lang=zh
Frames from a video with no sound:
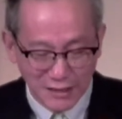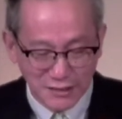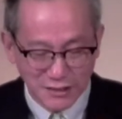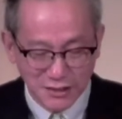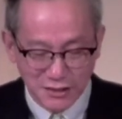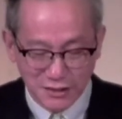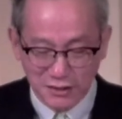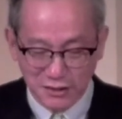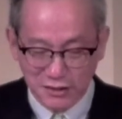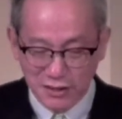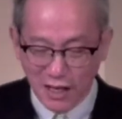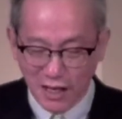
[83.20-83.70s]

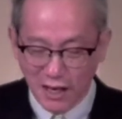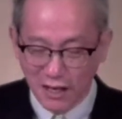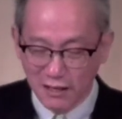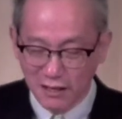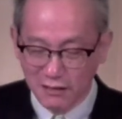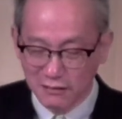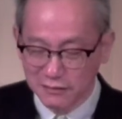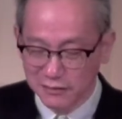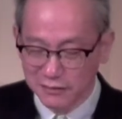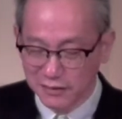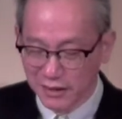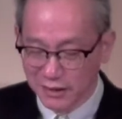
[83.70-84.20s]
梁启
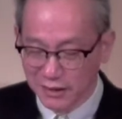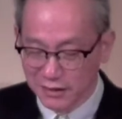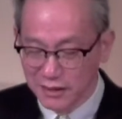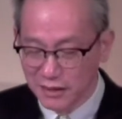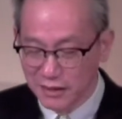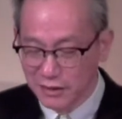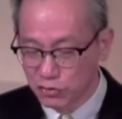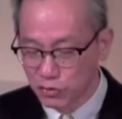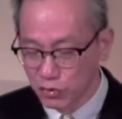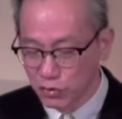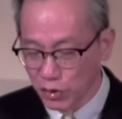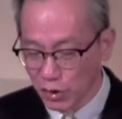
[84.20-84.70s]
超
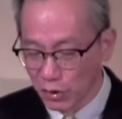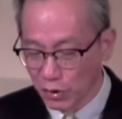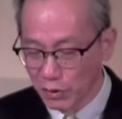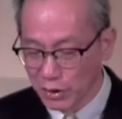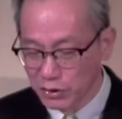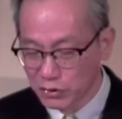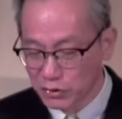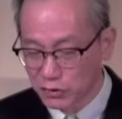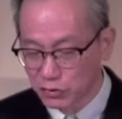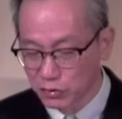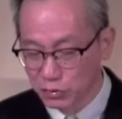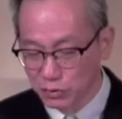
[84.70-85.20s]
的《医
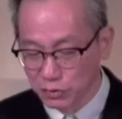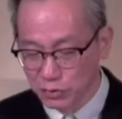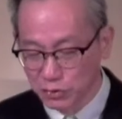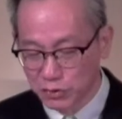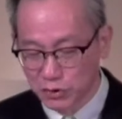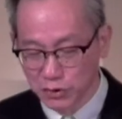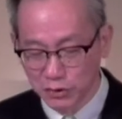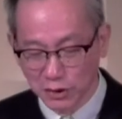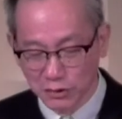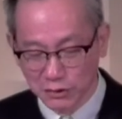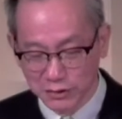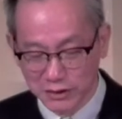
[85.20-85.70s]
学会
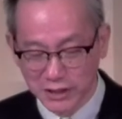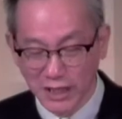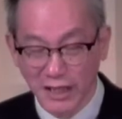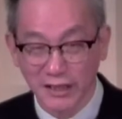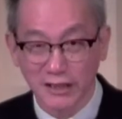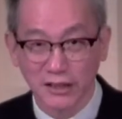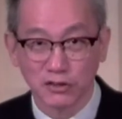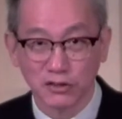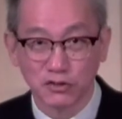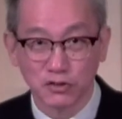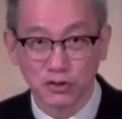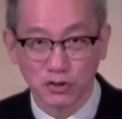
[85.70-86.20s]
述》就有
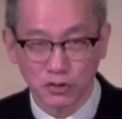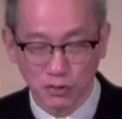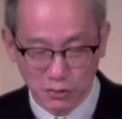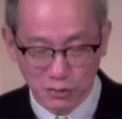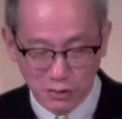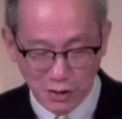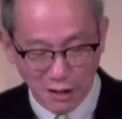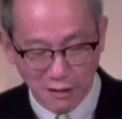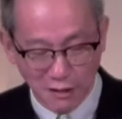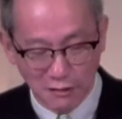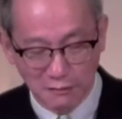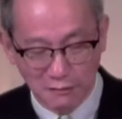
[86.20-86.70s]
这样的一句
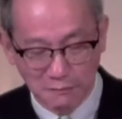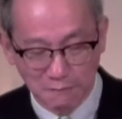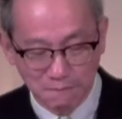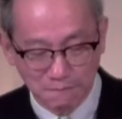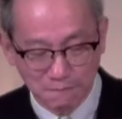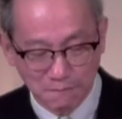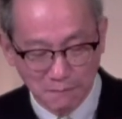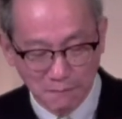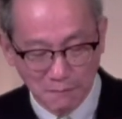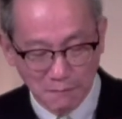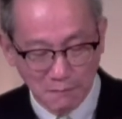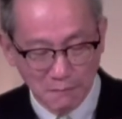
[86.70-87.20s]
忠
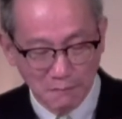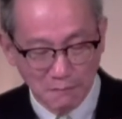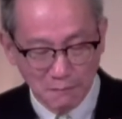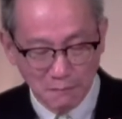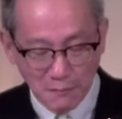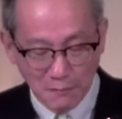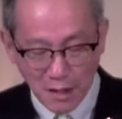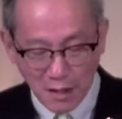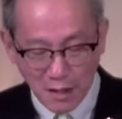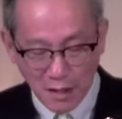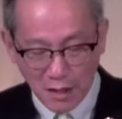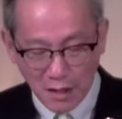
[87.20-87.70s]
告。
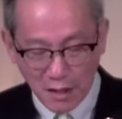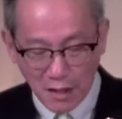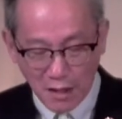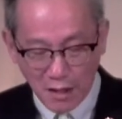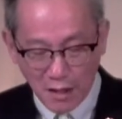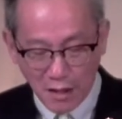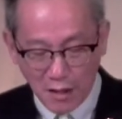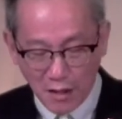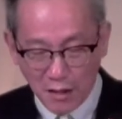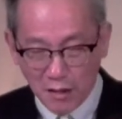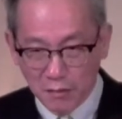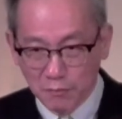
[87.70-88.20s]

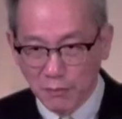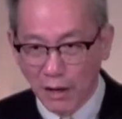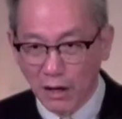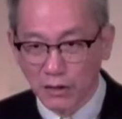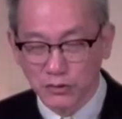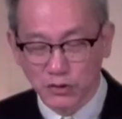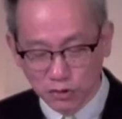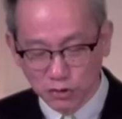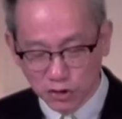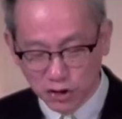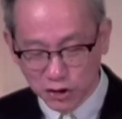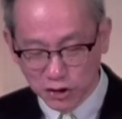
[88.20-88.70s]

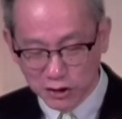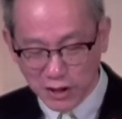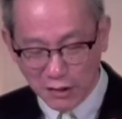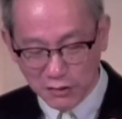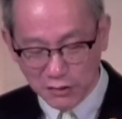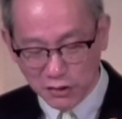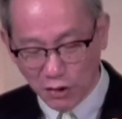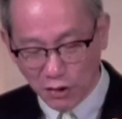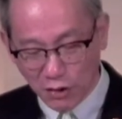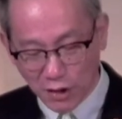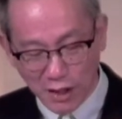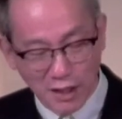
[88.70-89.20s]
保重之
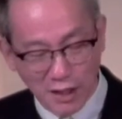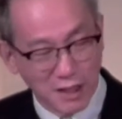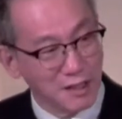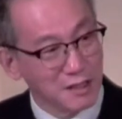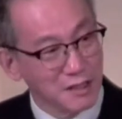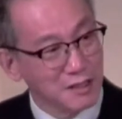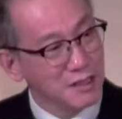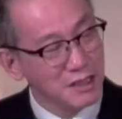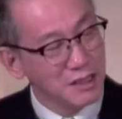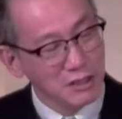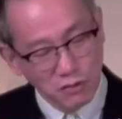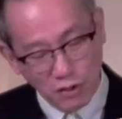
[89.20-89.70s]
道有
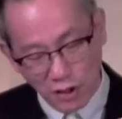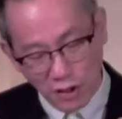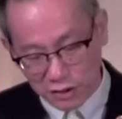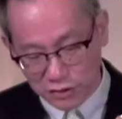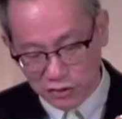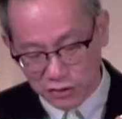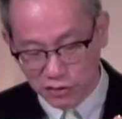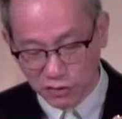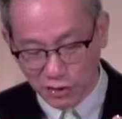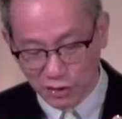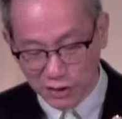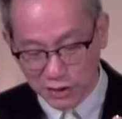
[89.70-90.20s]
二：一
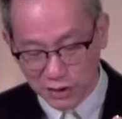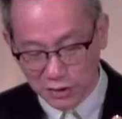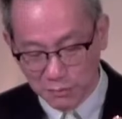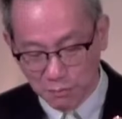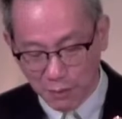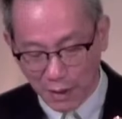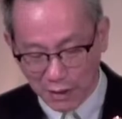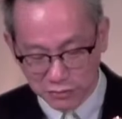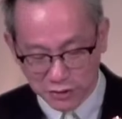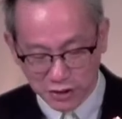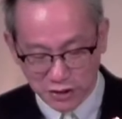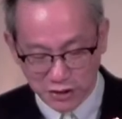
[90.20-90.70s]
月学
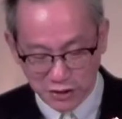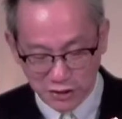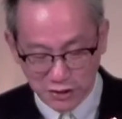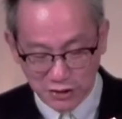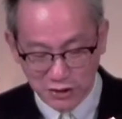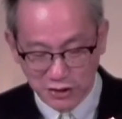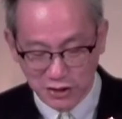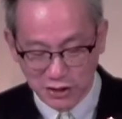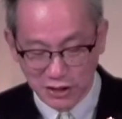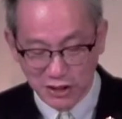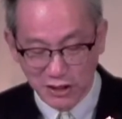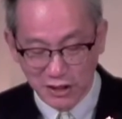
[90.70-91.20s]
以保
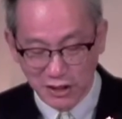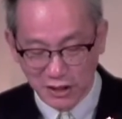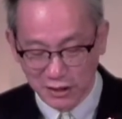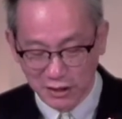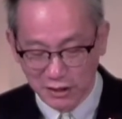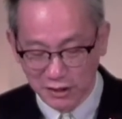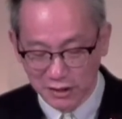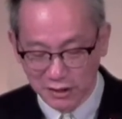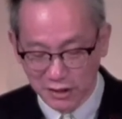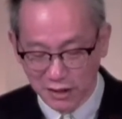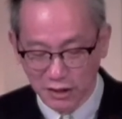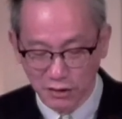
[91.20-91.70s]
其心
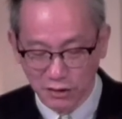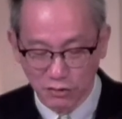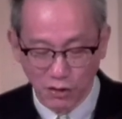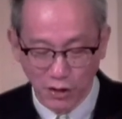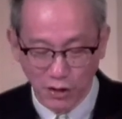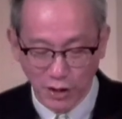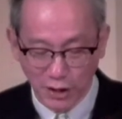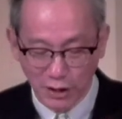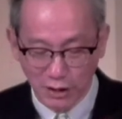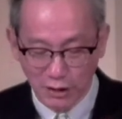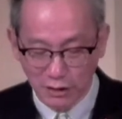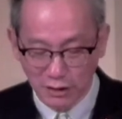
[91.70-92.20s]
灵，
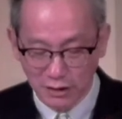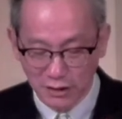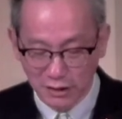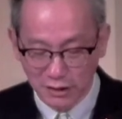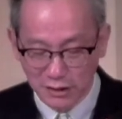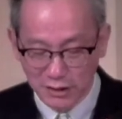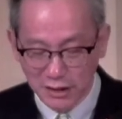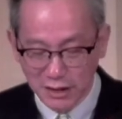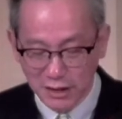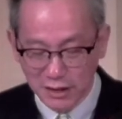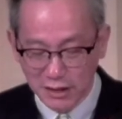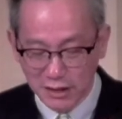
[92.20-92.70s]
二月
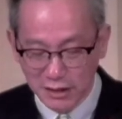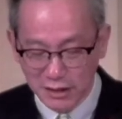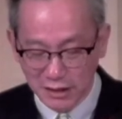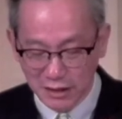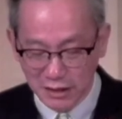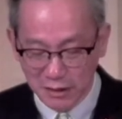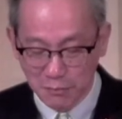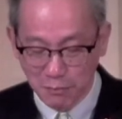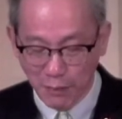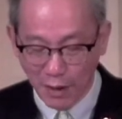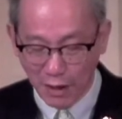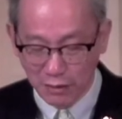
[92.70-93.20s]
医
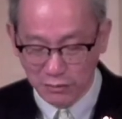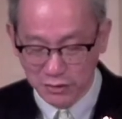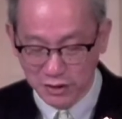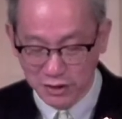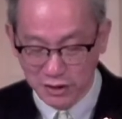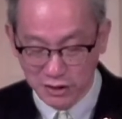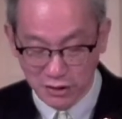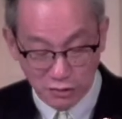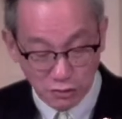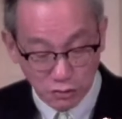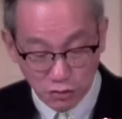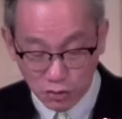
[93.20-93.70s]
以
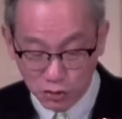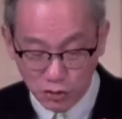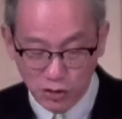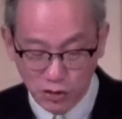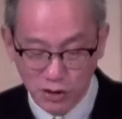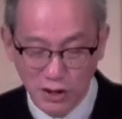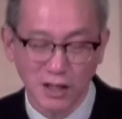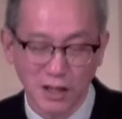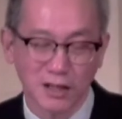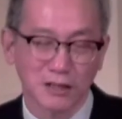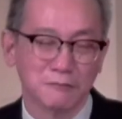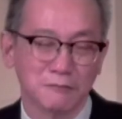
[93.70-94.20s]
保其
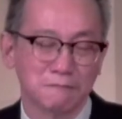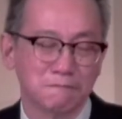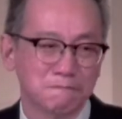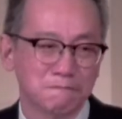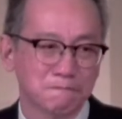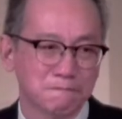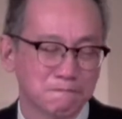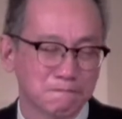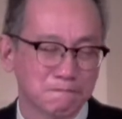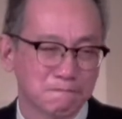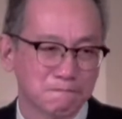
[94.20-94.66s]
躯壳。